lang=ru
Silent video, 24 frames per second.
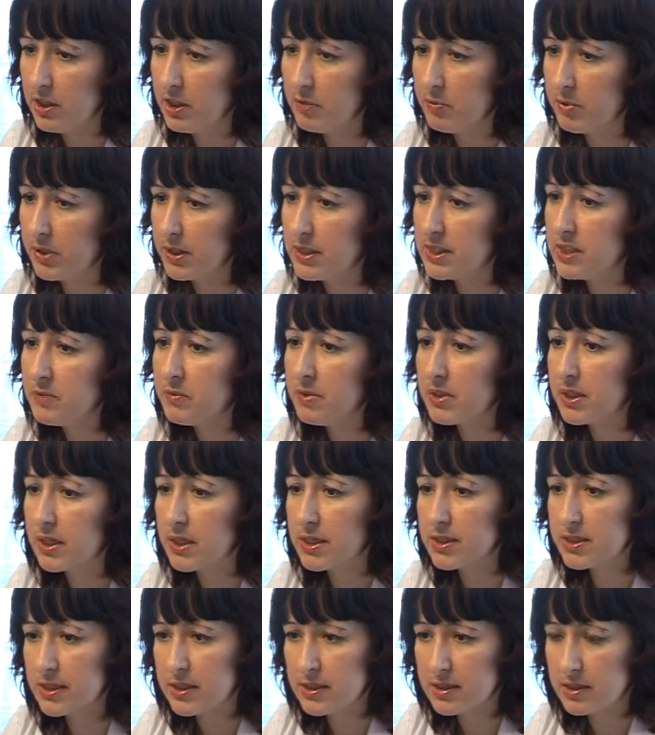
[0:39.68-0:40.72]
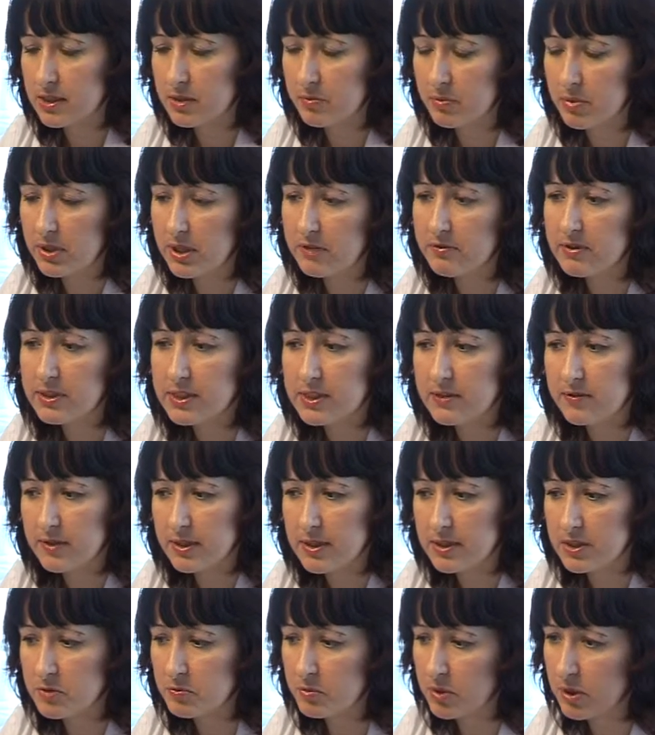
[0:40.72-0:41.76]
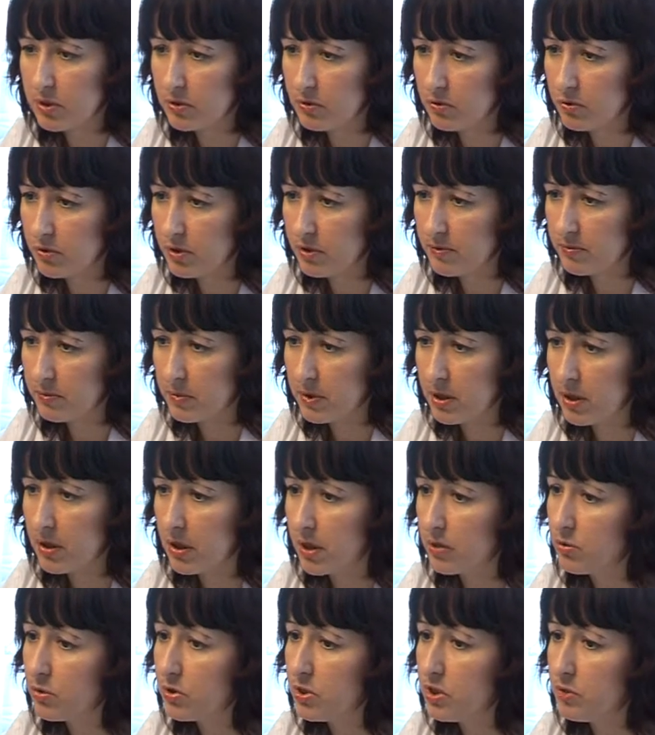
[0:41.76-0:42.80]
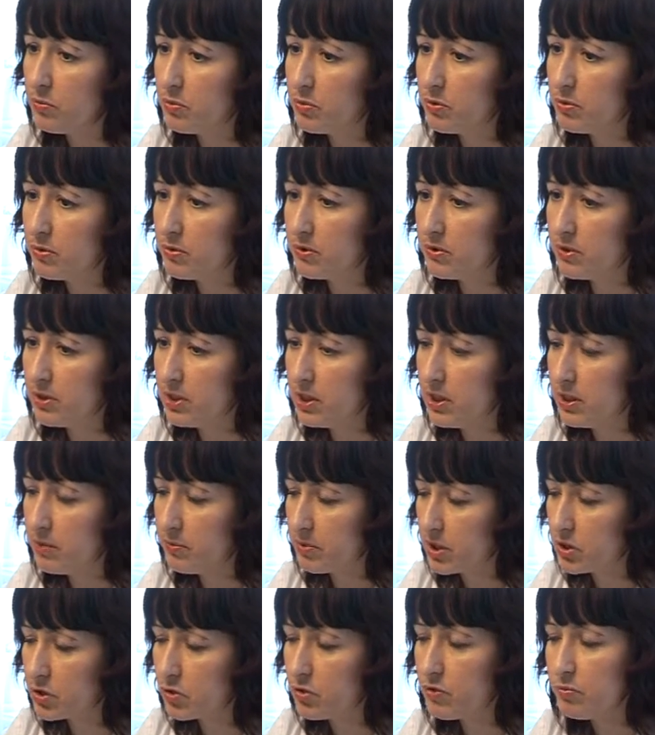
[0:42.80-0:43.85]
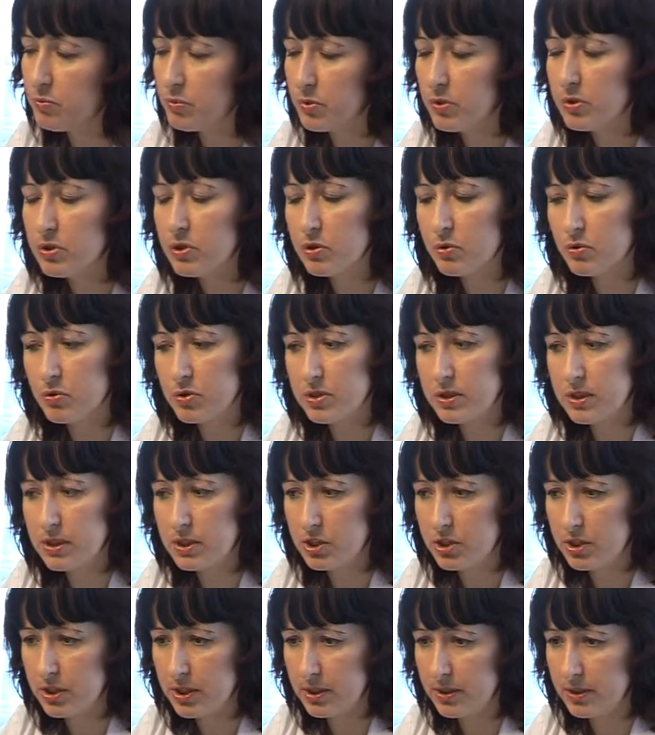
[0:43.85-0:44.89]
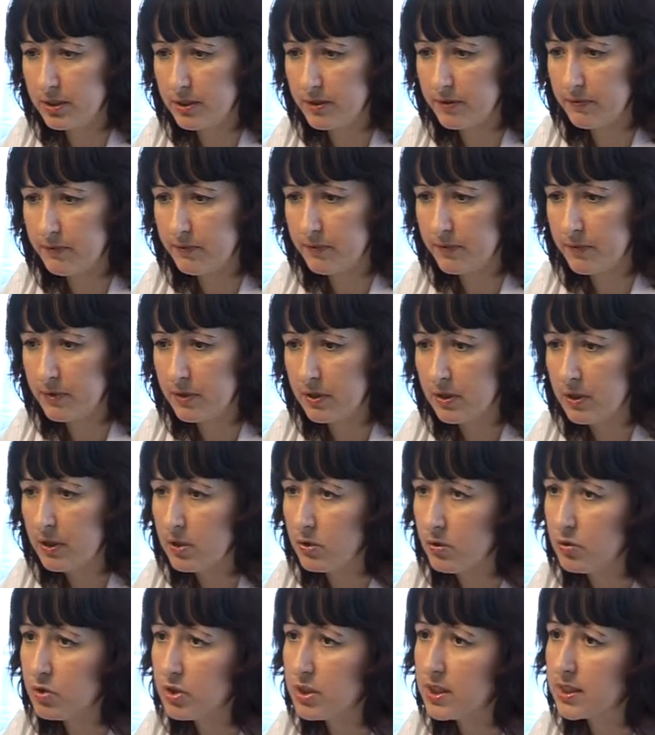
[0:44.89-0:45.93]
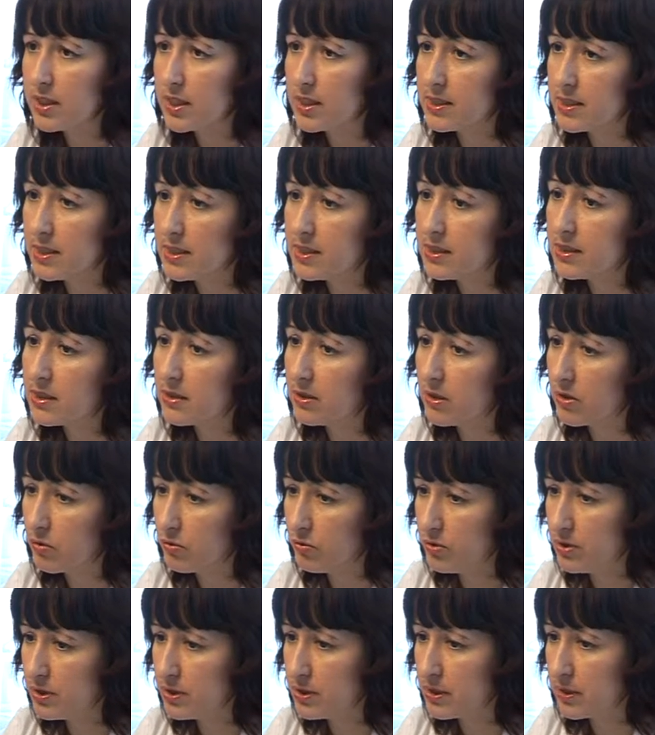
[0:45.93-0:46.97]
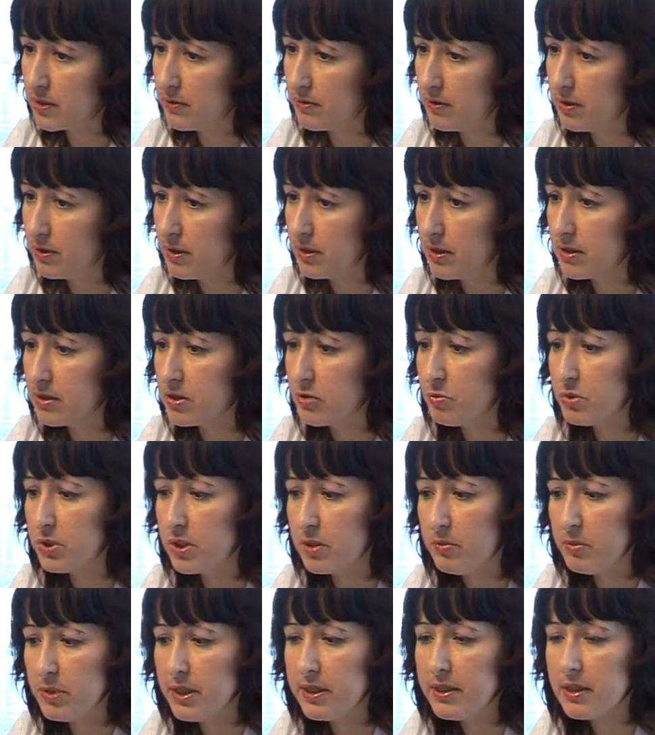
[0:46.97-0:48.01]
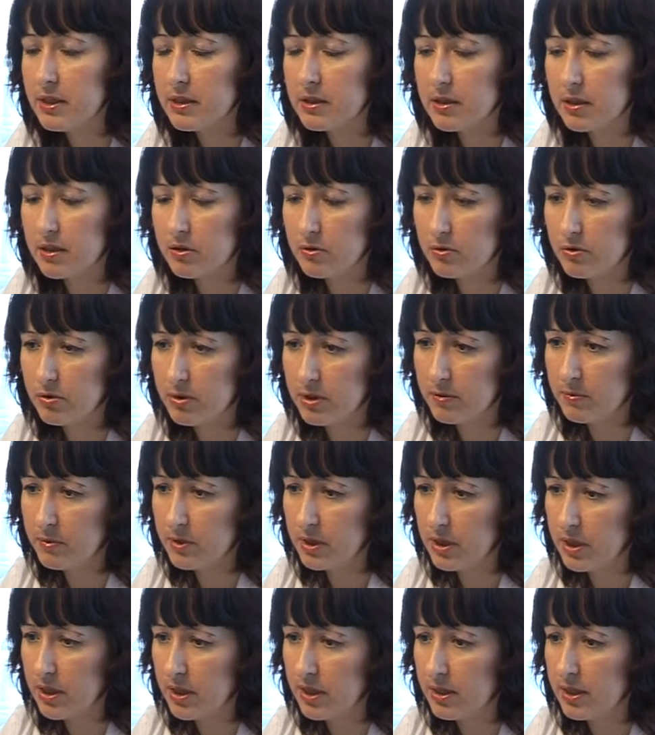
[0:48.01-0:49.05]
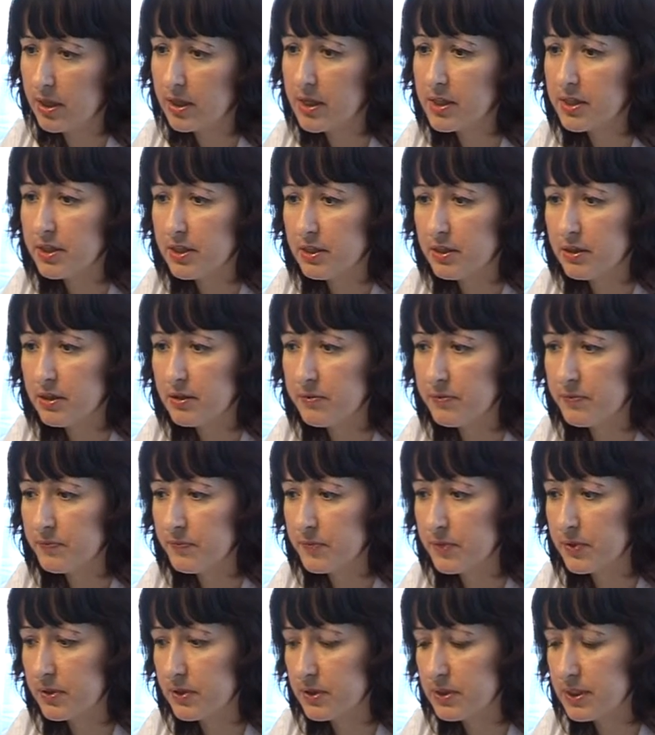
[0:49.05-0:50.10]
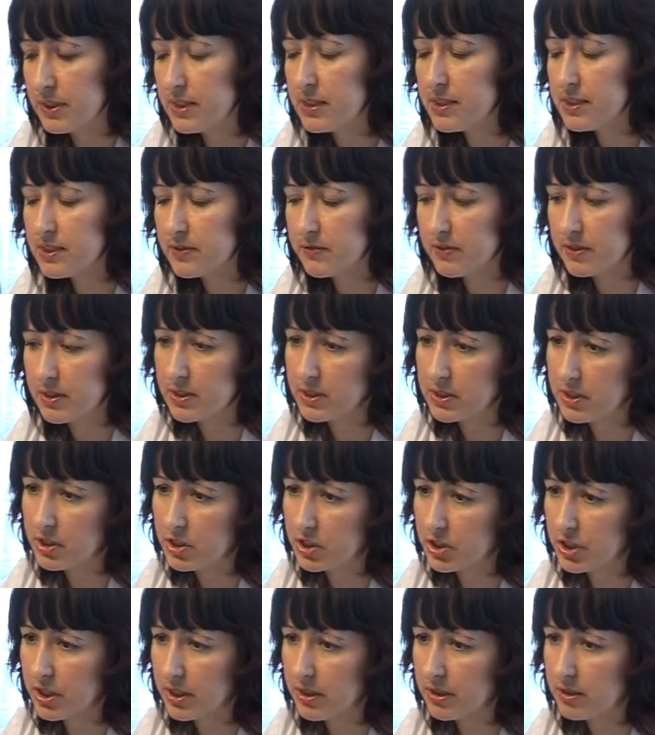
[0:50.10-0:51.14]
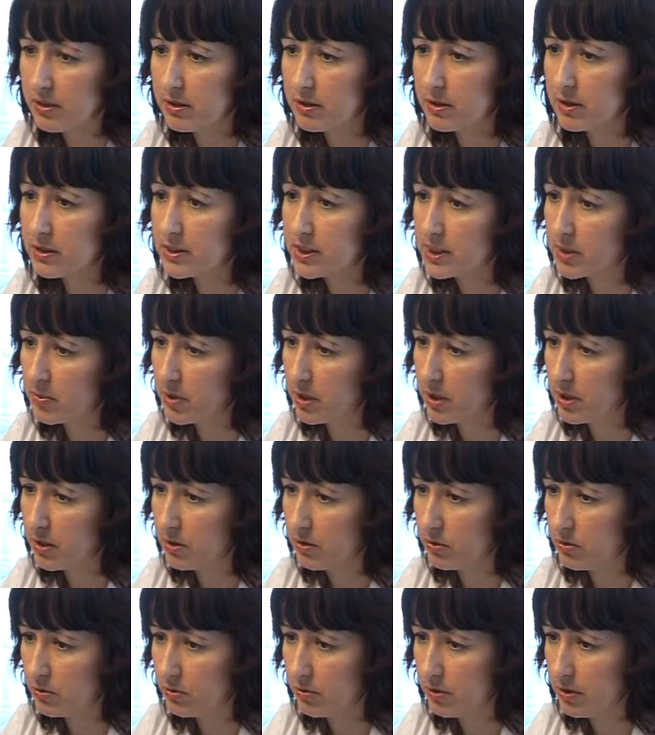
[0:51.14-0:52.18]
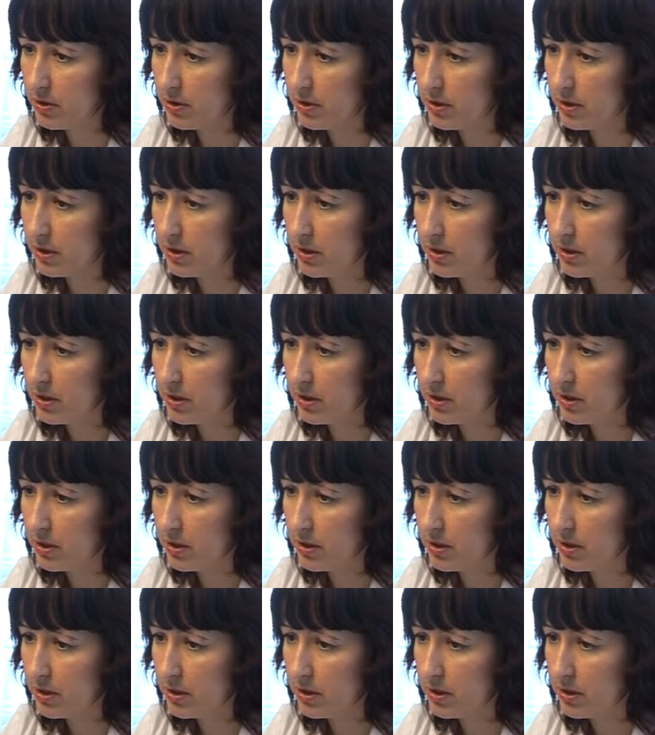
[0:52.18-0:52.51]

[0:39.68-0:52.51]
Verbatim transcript: Необходимо отказаться от половых связей с партнером, который не прошел полный курс лечения. Нужно отказаться от наркотиков, злоупотребления алкоголем, так как их действие снижает самоконтроль.